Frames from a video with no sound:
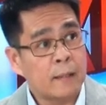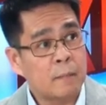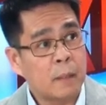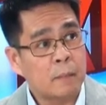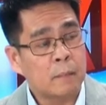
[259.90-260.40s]

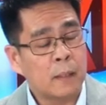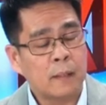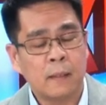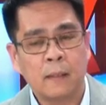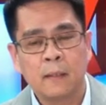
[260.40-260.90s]
ma'am.
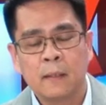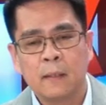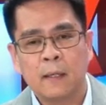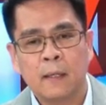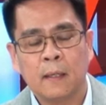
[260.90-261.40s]
Mm-hmm
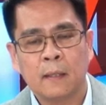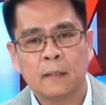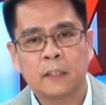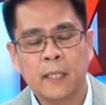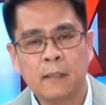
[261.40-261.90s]
uh,
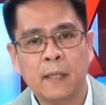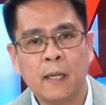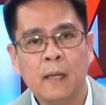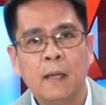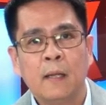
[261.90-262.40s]

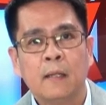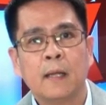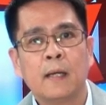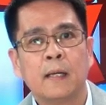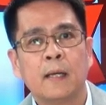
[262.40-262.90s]
Cheryl,
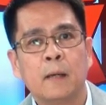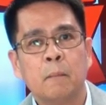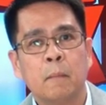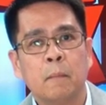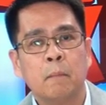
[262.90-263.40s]
ng uh,
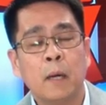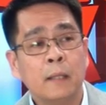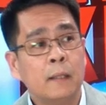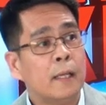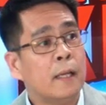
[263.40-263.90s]

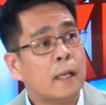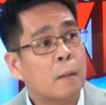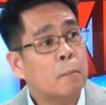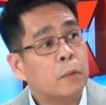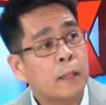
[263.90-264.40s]
monthly
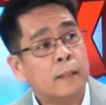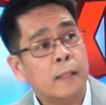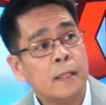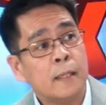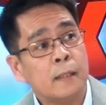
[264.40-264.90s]
income po
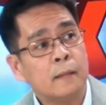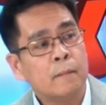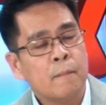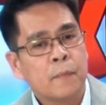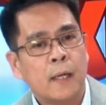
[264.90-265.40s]
natin yan.
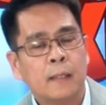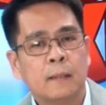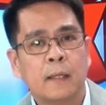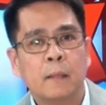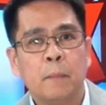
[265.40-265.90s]
Uh-huh. At
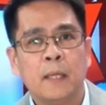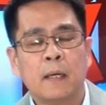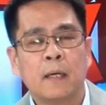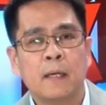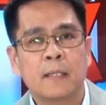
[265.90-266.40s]
ang
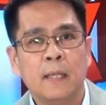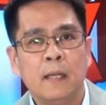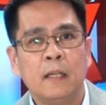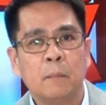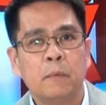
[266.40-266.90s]

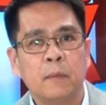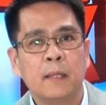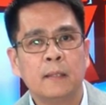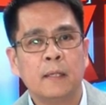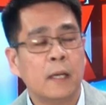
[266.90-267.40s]
pinaka-ceiling na po
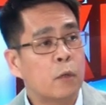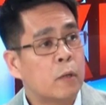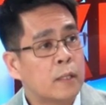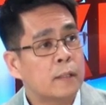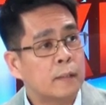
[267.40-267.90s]
natin ay
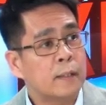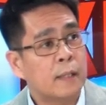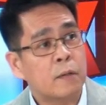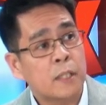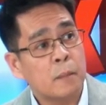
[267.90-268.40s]
100,000
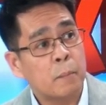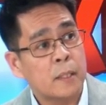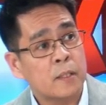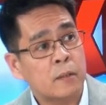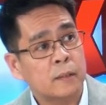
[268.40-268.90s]

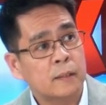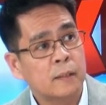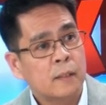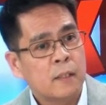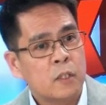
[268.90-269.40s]
pesos.
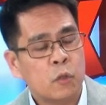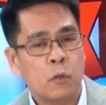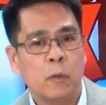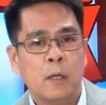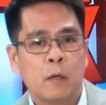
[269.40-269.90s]
Oo.
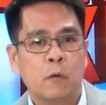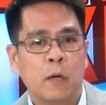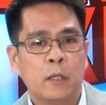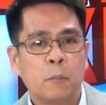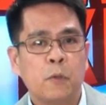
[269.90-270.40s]
So, so, kung
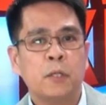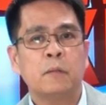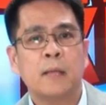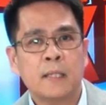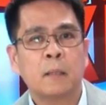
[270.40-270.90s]
ano po
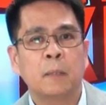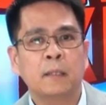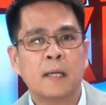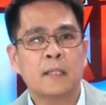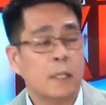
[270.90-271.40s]
yung nasa
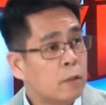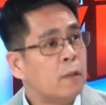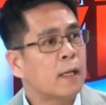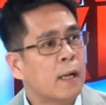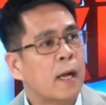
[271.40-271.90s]
batas, ayun
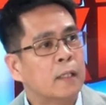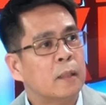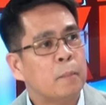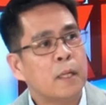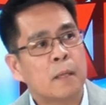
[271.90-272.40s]
lang ang
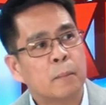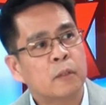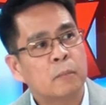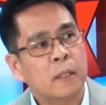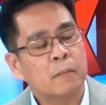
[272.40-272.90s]
ating
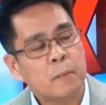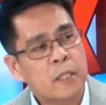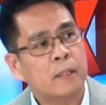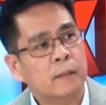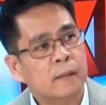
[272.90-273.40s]
pinapatupad, Ma'am
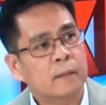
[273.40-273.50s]
Cheryl.